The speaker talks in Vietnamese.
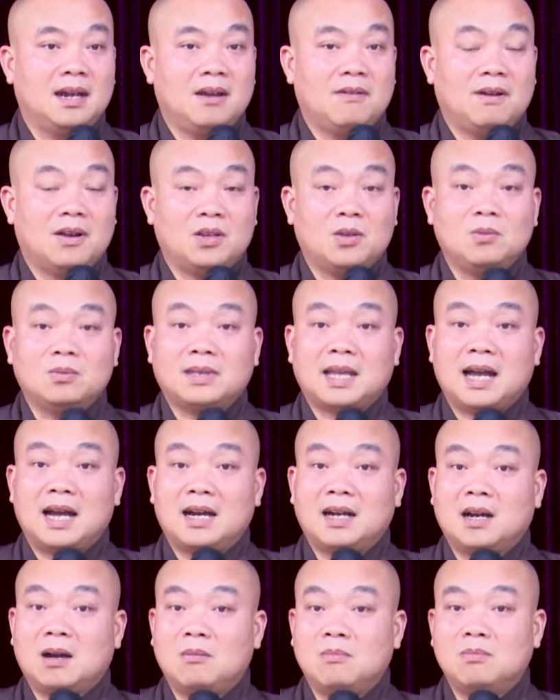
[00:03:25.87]
và chúng
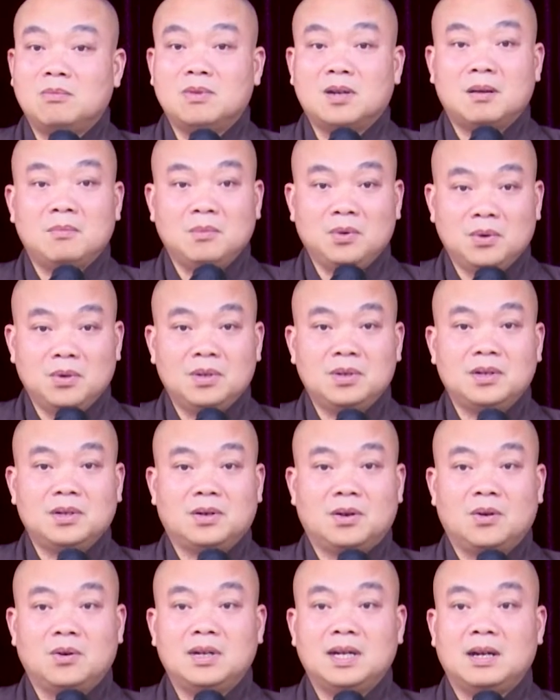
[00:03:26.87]
ta không có muốn
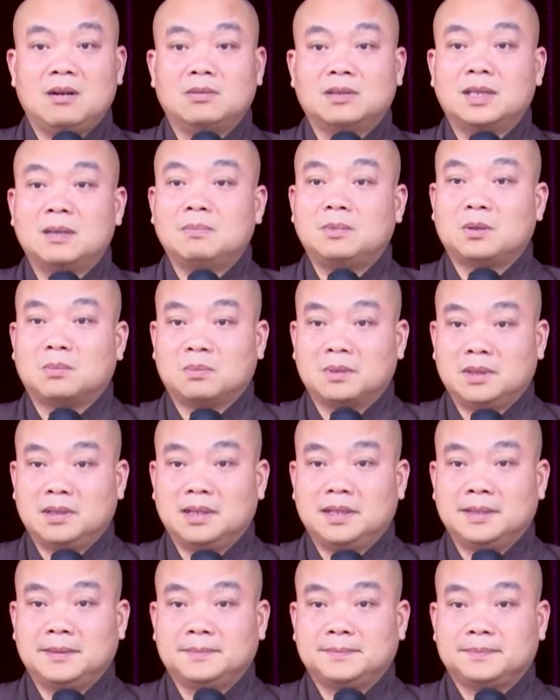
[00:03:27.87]
khổ đau tiếp tục
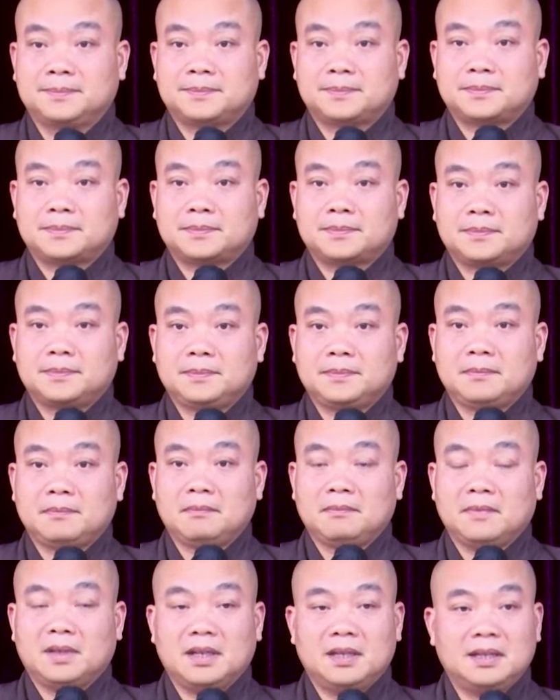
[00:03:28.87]
nữa
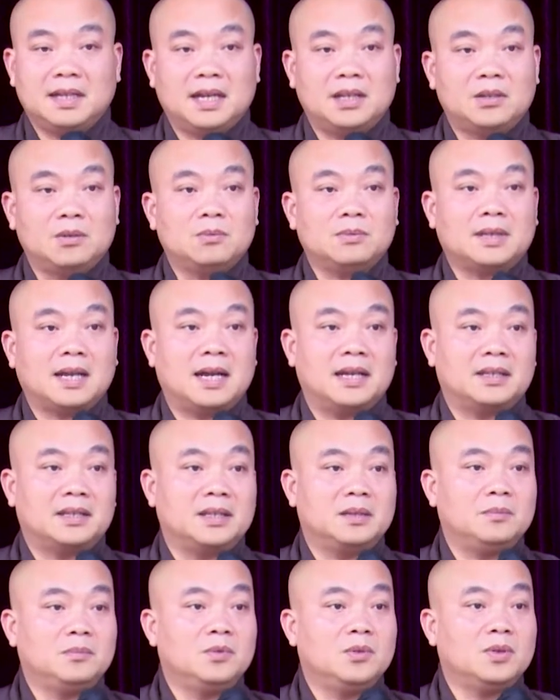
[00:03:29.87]
thành ra chúng ta
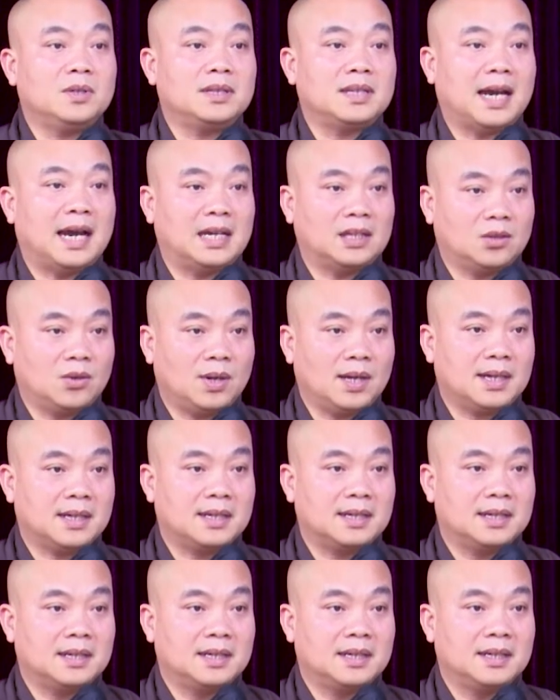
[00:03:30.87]
chỉ muốn giải thoát
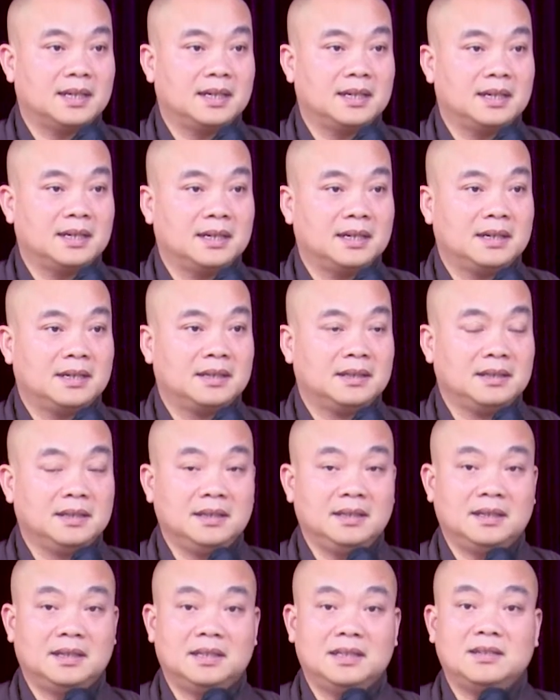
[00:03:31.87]

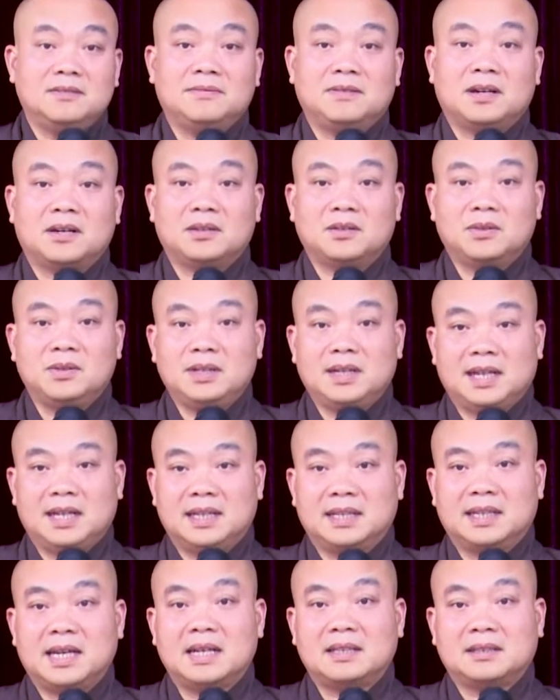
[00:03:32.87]
như lời đức phật nói
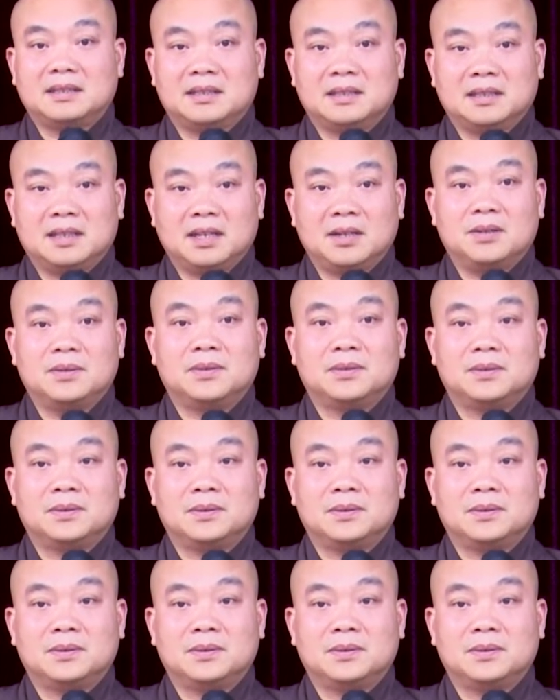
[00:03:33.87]
này các tỳ kheo